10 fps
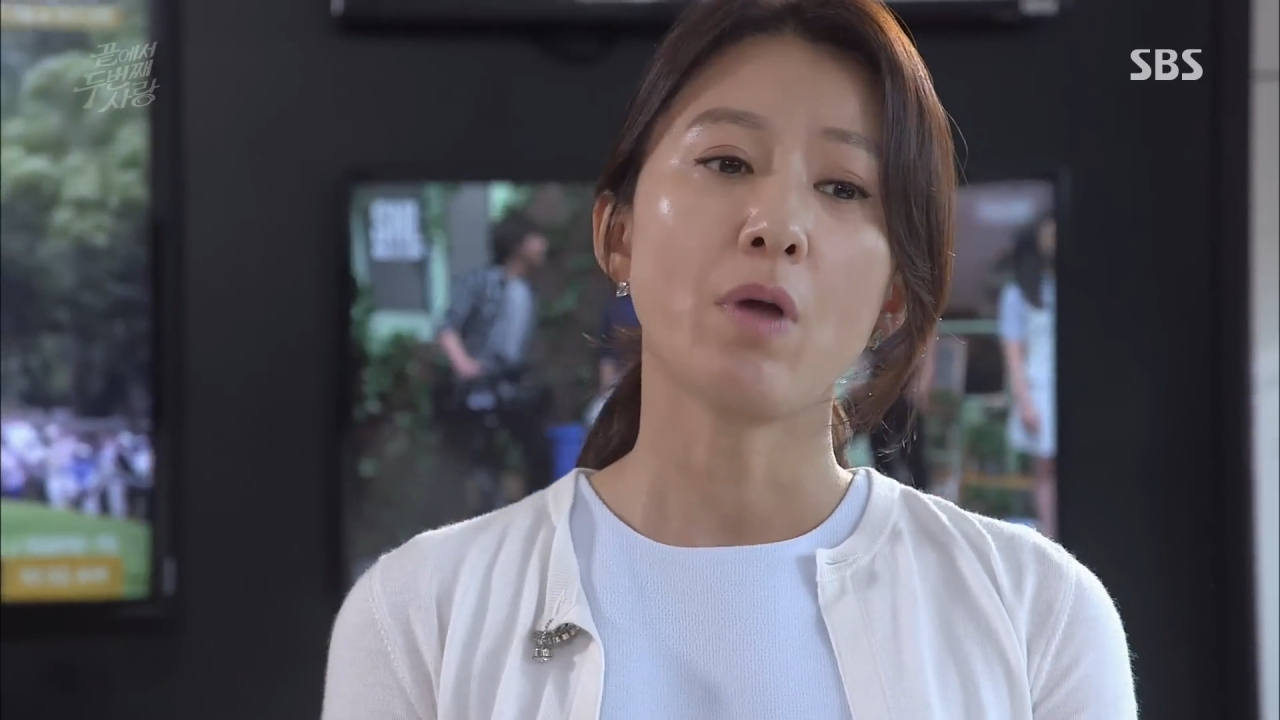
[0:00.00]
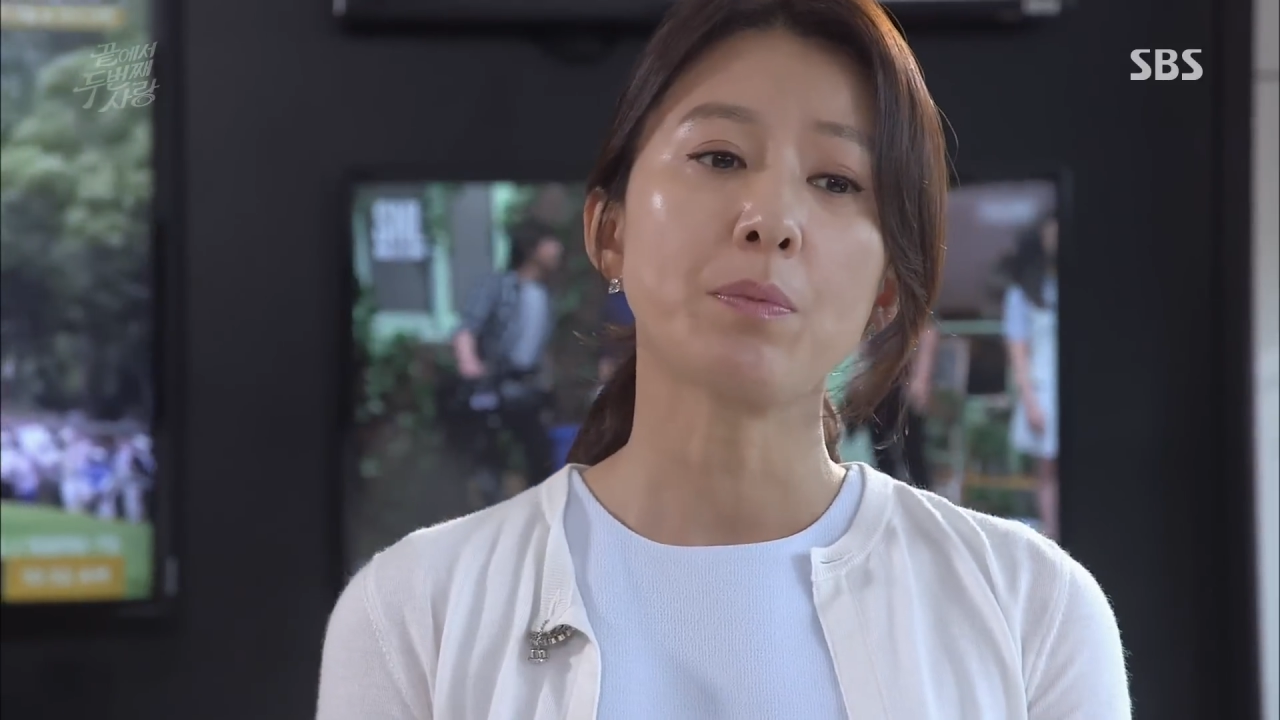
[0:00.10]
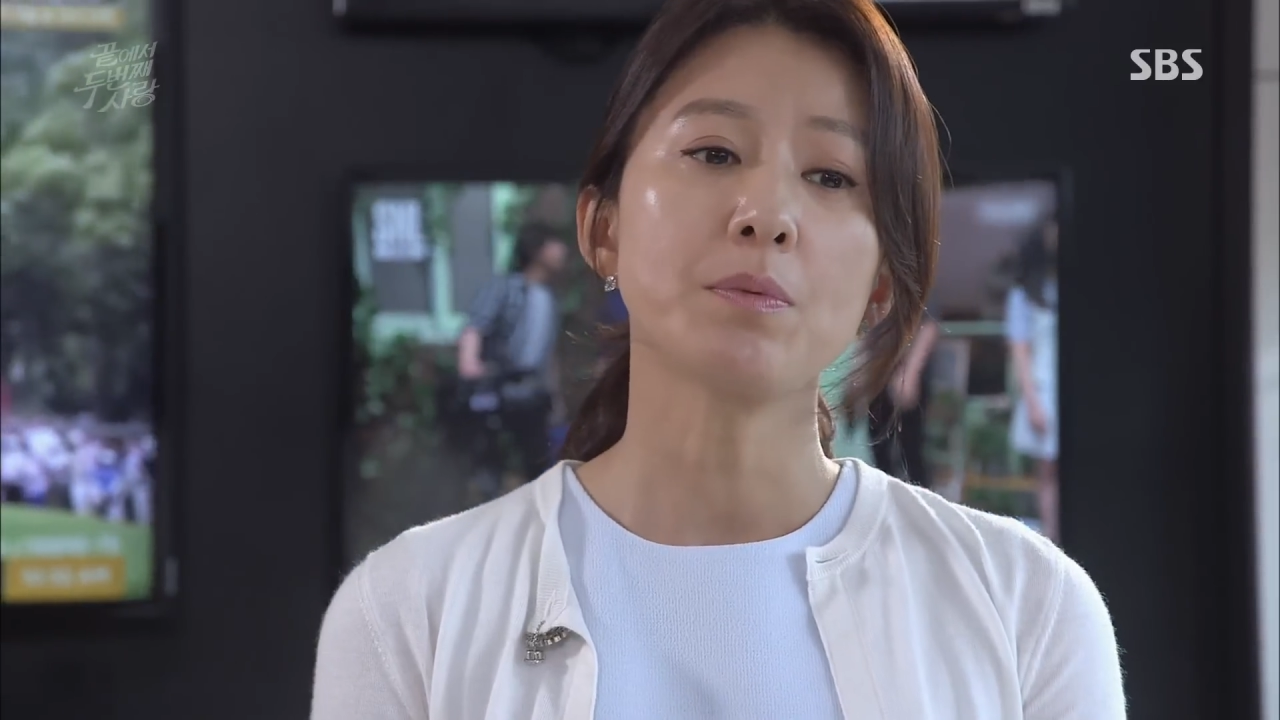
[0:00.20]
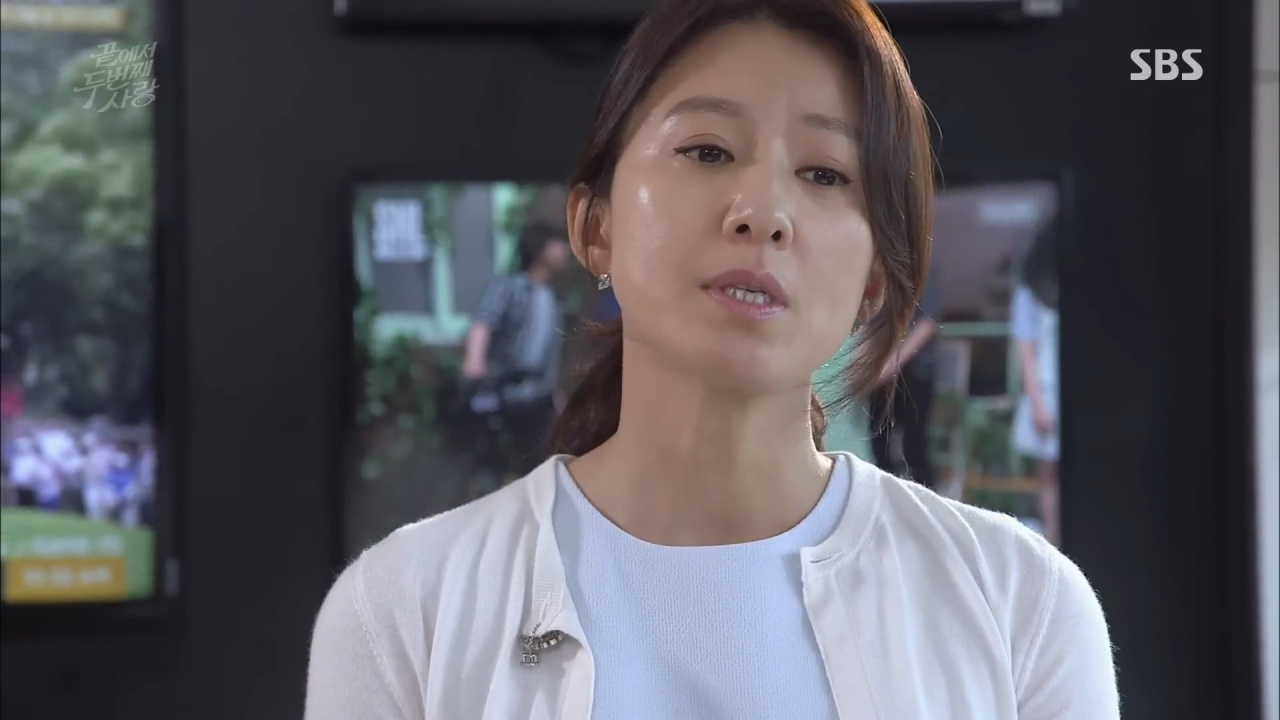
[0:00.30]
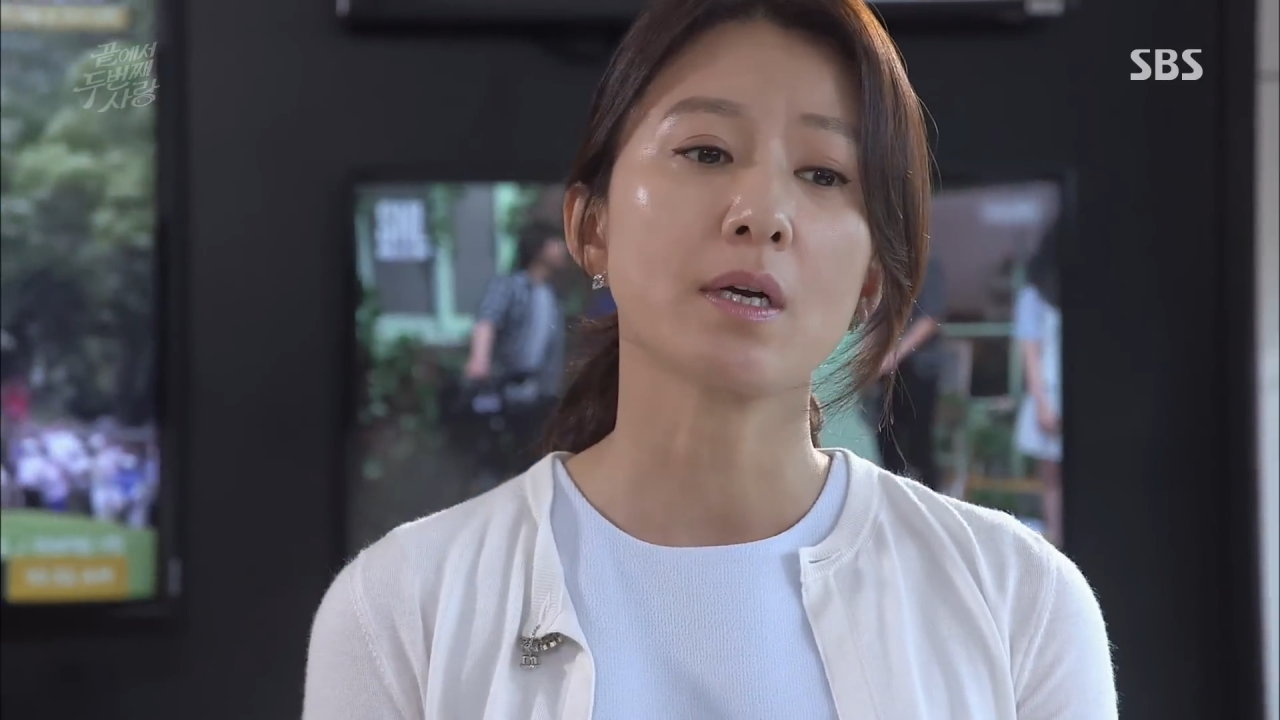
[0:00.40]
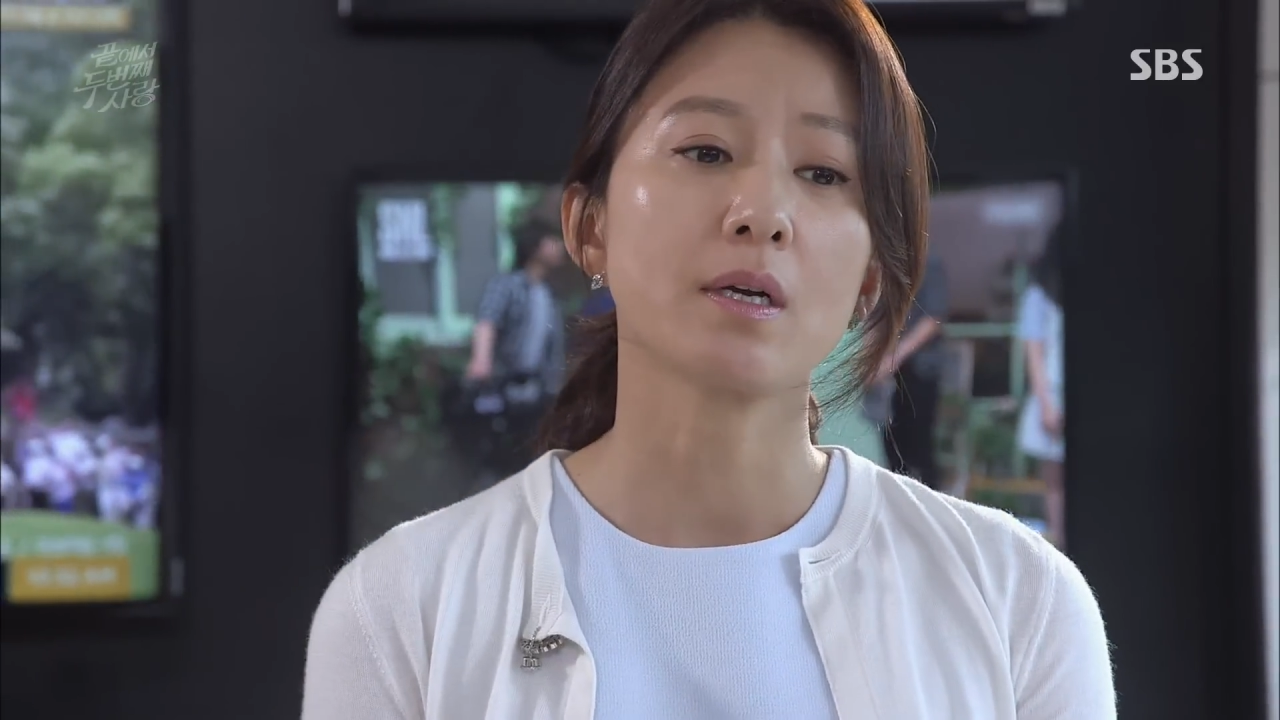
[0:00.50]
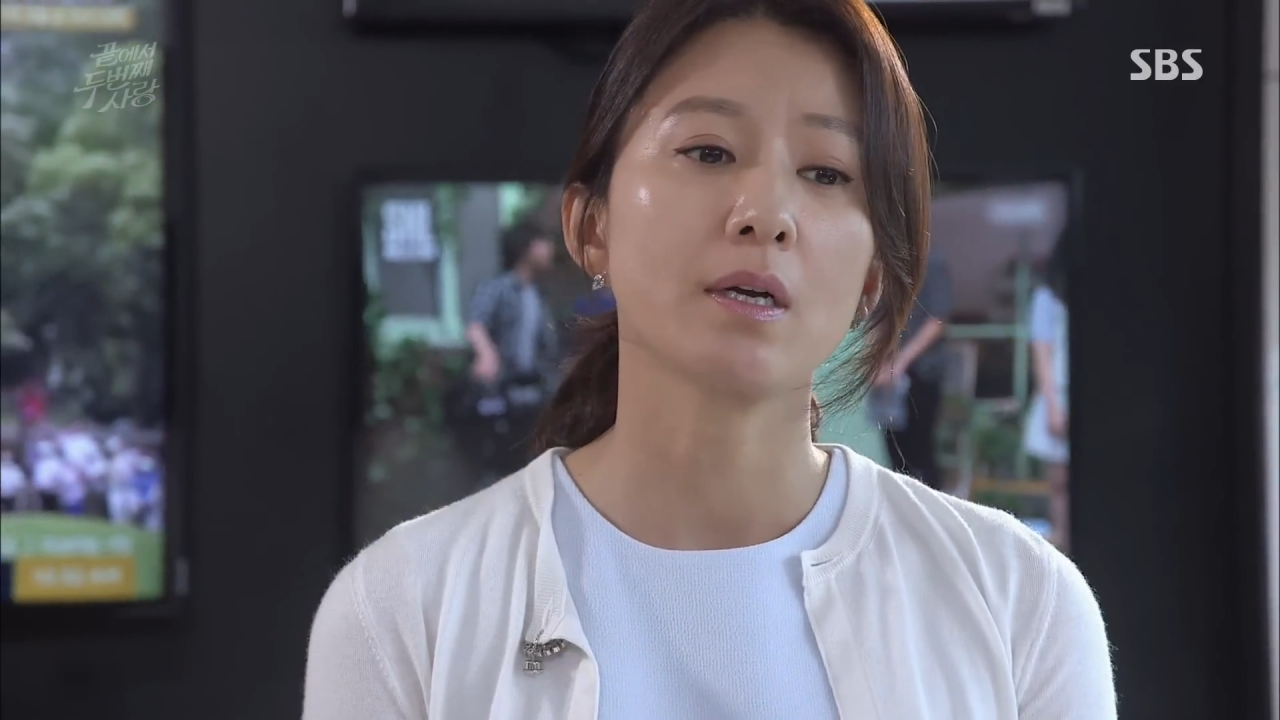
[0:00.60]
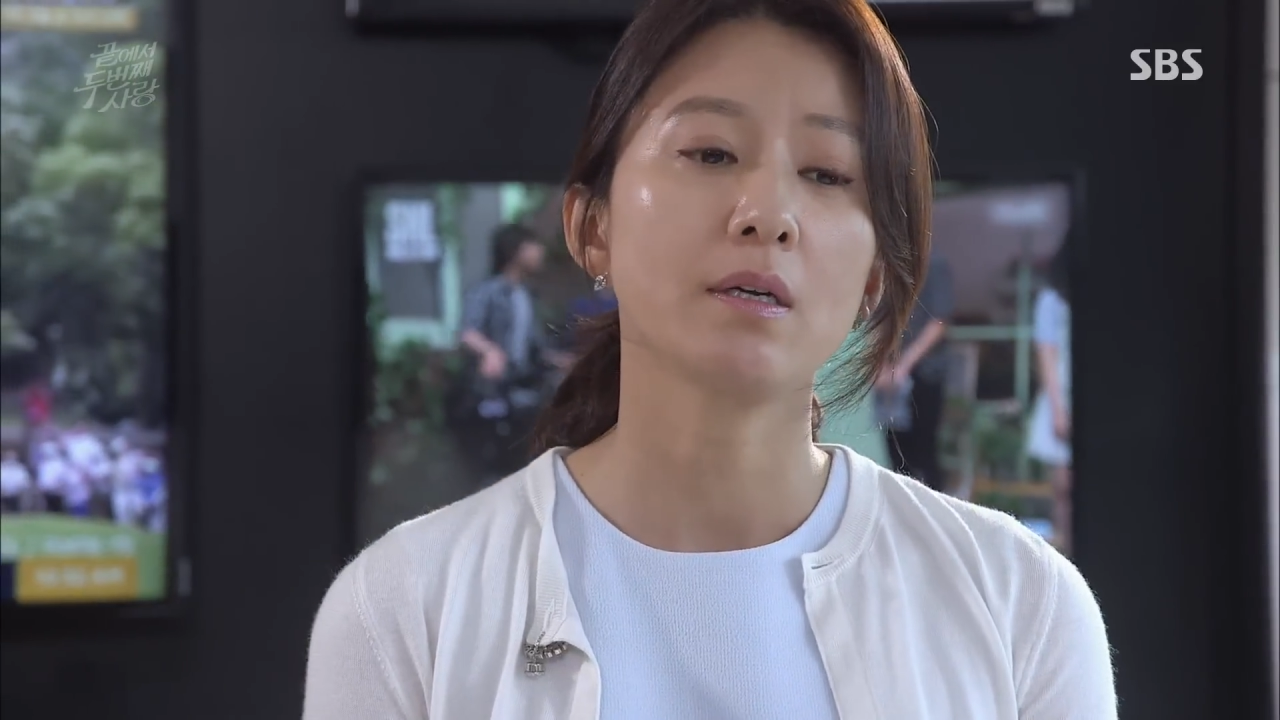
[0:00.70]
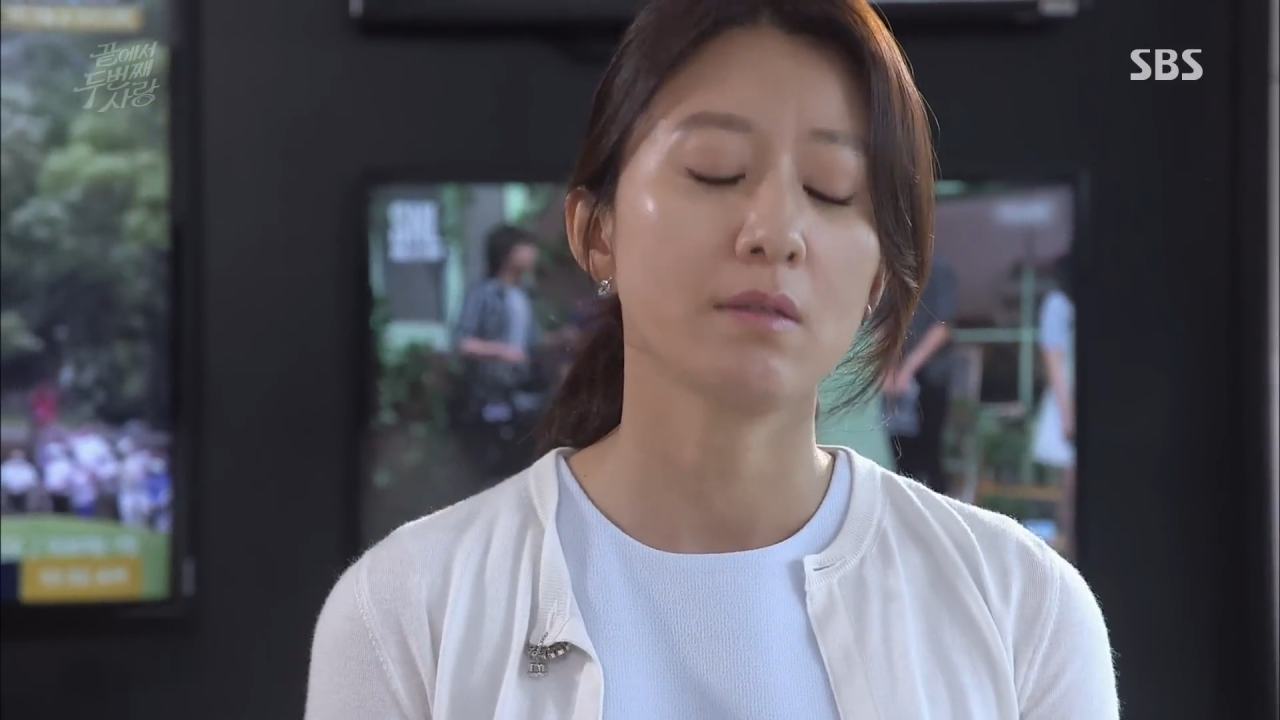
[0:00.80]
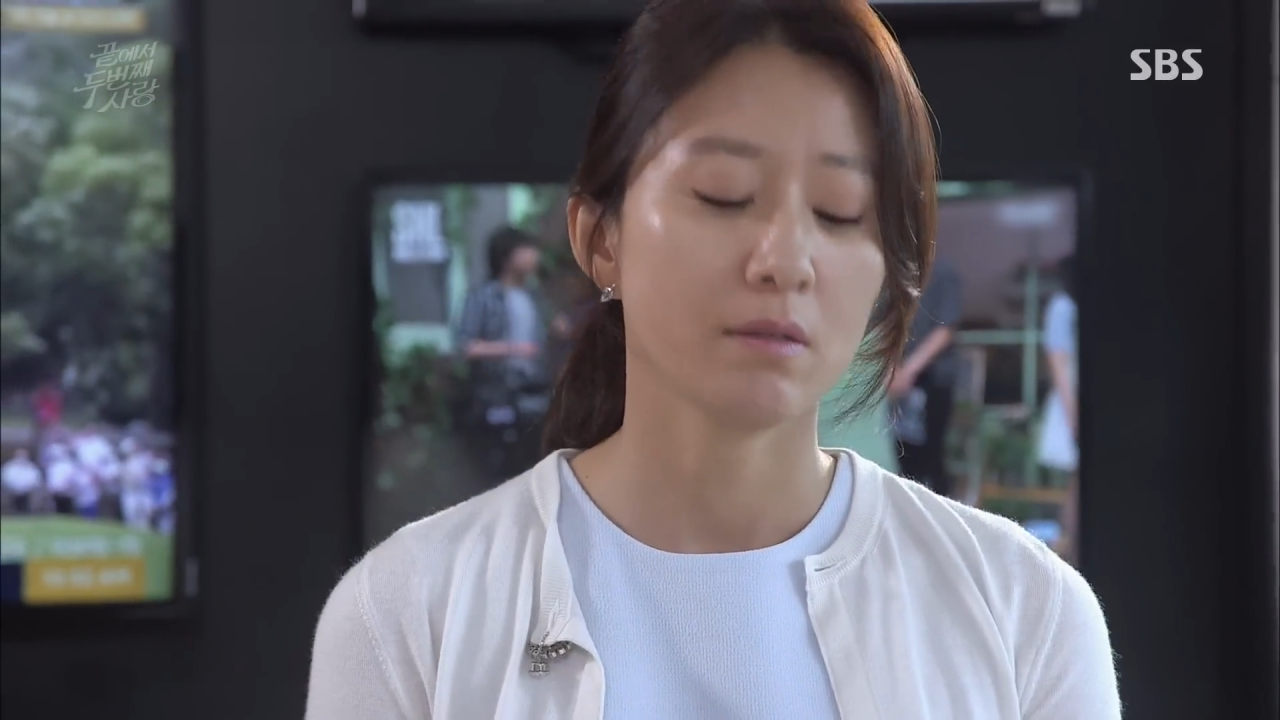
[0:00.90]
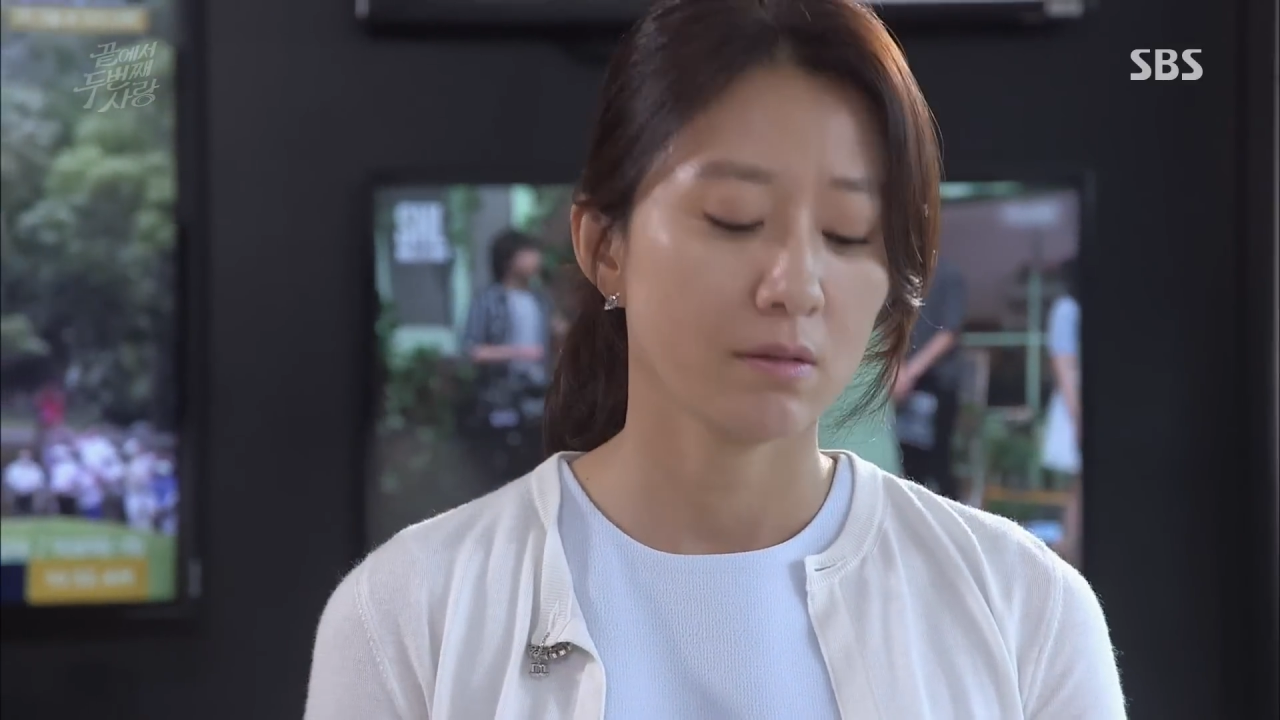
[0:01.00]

웹툰 작가